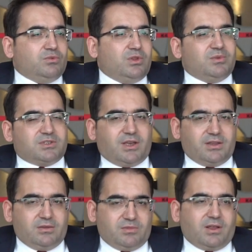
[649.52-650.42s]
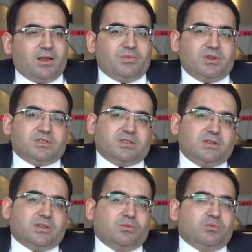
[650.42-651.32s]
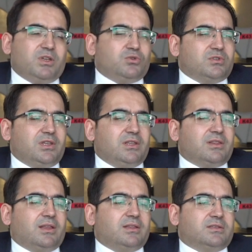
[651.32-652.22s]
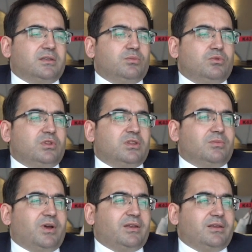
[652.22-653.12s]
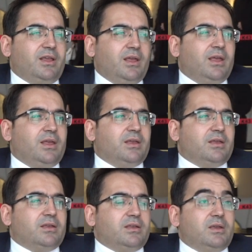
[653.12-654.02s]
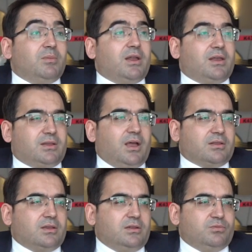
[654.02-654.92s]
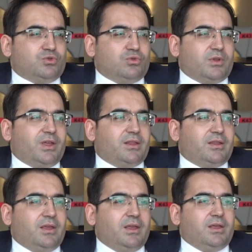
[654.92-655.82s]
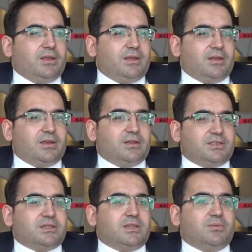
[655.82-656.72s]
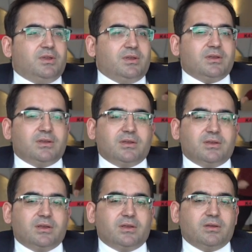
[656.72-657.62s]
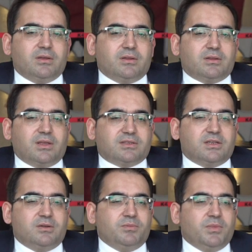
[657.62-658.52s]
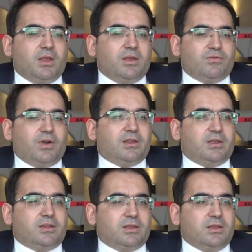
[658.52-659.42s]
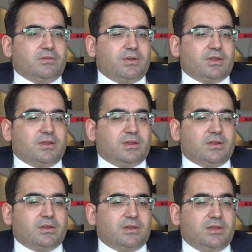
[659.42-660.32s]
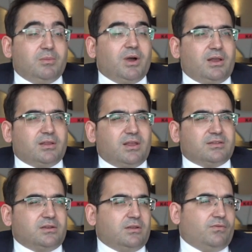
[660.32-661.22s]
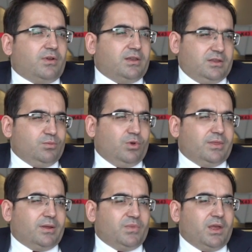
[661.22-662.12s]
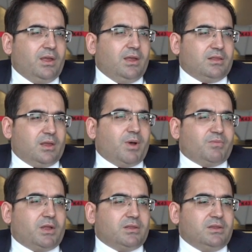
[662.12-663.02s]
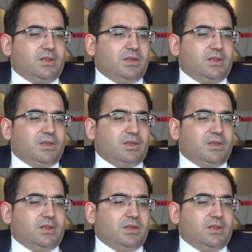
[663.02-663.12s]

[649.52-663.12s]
bu demin saydığım rakamların içinde tabii, bu 550 tanesi de bugün itibariyle imalata aktarılmış durumda. Yani ciddi bir tasarım faaliyeti ve e, imalat hazırlık faaliyeti bu anlamda tamamlandı